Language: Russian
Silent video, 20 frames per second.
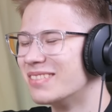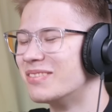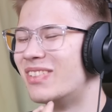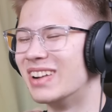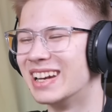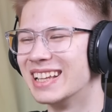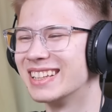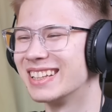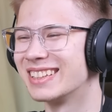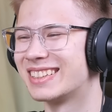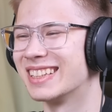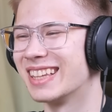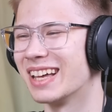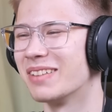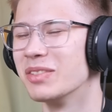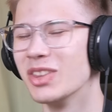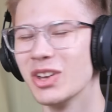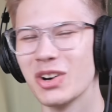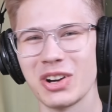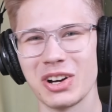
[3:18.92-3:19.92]
Блин, это
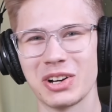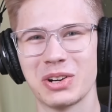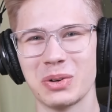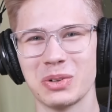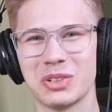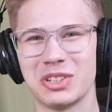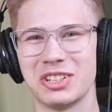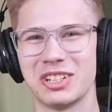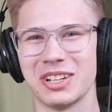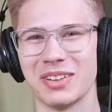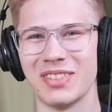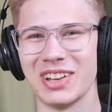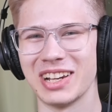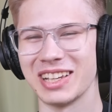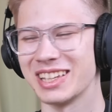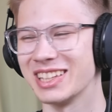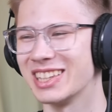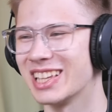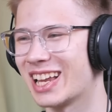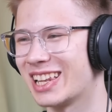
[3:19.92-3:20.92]
намного круче, чем
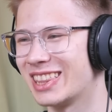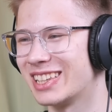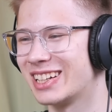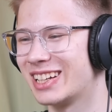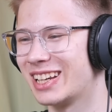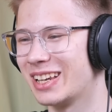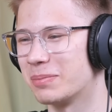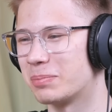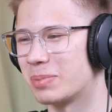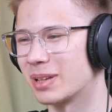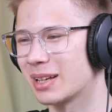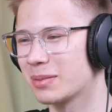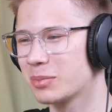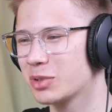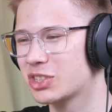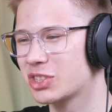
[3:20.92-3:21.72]
оригинальный клип, потому